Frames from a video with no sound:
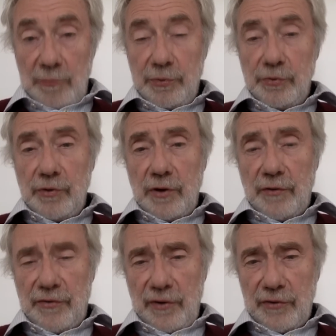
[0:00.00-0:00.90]
pour
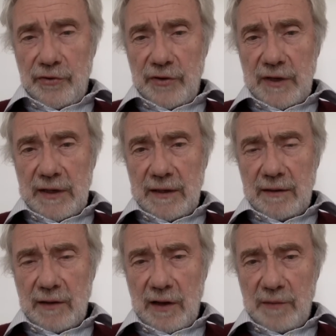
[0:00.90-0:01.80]
sanctionner
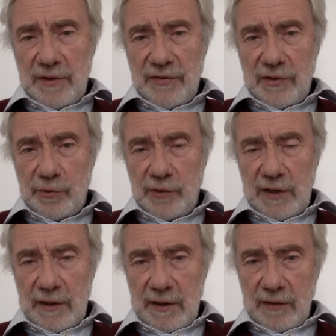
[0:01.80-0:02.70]
euh, l'Arabie
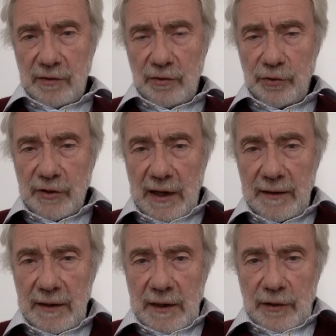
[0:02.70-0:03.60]
saoudite dans le
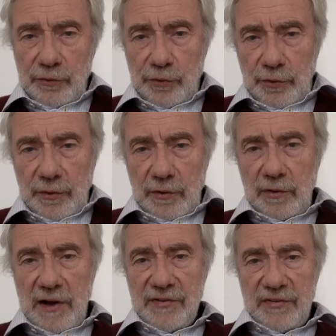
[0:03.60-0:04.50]
cas de
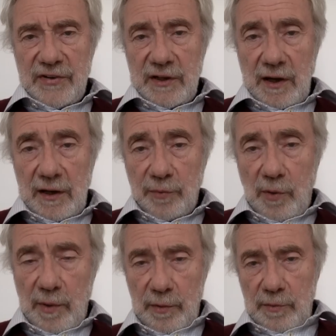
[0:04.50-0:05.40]
l'assassinat et
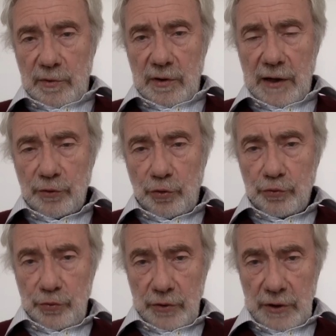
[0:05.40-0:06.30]
probablement la
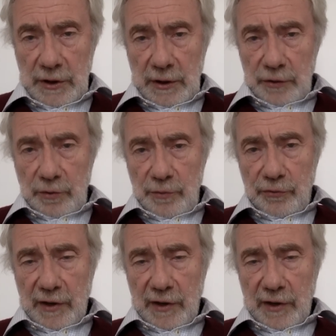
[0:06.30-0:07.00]
torture de M.